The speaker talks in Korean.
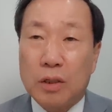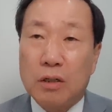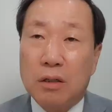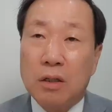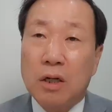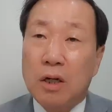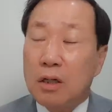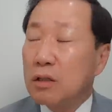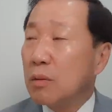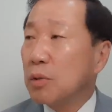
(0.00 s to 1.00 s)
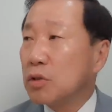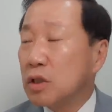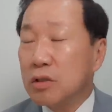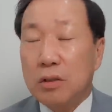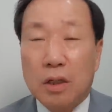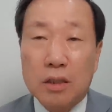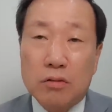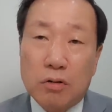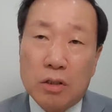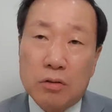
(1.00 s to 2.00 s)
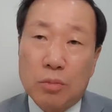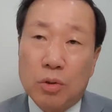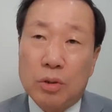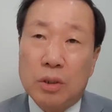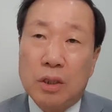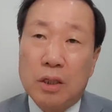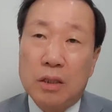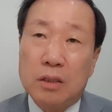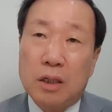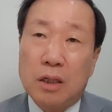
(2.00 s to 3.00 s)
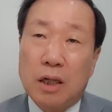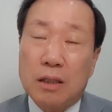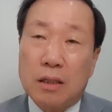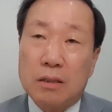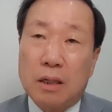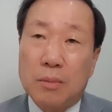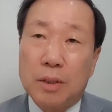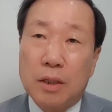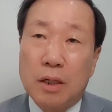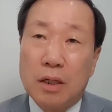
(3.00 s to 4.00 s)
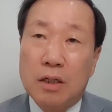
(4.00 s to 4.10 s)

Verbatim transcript: 그걸 근데 며칠 전까지 국가정보원장을 했다는 사람이